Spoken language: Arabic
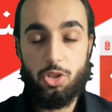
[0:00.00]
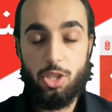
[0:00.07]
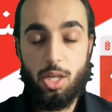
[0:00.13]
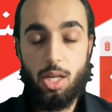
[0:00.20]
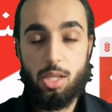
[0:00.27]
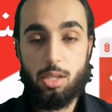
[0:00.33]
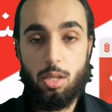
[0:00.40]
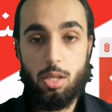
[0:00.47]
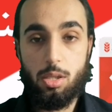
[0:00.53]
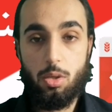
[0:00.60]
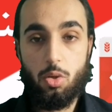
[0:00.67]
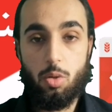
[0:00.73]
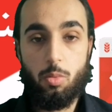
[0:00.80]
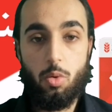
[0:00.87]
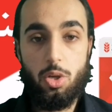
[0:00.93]
الجرس
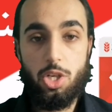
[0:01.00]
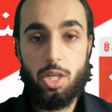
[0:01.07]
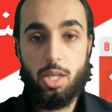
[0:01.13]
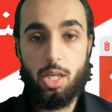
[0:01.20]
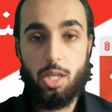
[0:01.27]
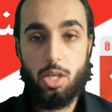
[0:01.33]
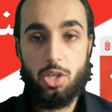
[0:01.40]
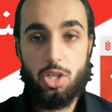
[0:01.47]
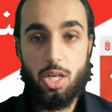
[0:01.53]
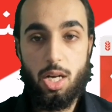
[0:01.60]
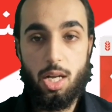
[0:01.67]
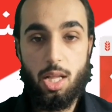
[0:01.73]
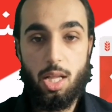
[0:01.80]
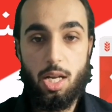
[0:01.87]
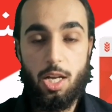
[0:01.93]
ليصلكم كل جديد ان
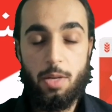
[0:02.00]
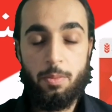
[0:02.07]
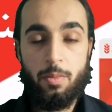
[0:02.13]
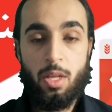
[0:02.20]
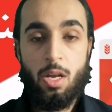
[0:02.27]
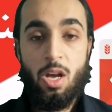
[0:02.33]
شاء الله